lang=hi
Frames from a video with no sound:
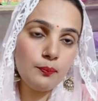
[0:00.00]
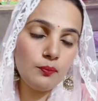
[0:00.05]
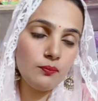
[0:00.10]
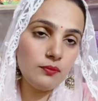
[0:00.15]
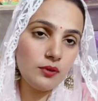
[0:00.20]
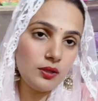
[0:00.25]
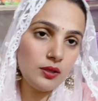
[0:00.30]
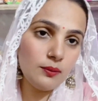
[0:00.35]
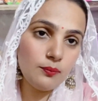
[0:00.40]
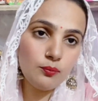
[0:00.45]

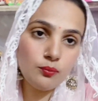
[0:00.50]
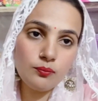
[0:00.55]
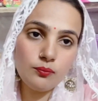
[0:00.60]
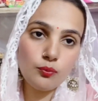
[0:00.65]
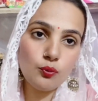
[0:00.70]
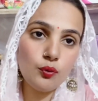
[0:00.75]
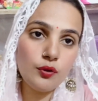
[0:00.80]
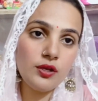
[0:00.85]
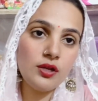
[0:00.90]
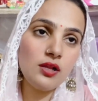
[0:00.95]
मतलब
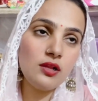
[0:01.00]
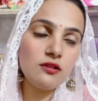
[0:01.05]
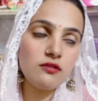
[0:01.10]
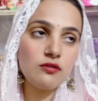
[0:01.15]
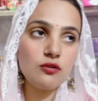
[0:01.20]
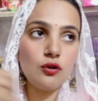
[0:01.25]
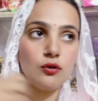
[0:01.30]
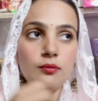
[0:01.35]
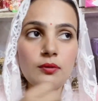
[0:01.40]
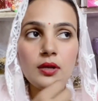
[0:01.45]
कोई रील्स
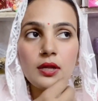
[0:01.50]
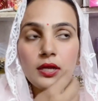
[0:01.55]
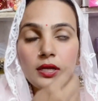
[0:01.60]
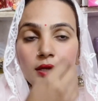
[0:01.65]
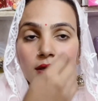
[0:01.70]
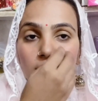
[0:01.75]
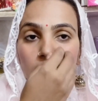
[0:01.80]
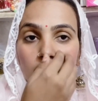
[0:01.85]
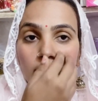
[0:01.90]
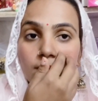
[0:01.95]
ना बनाई
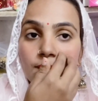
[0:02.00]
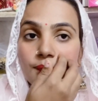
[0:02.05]
ही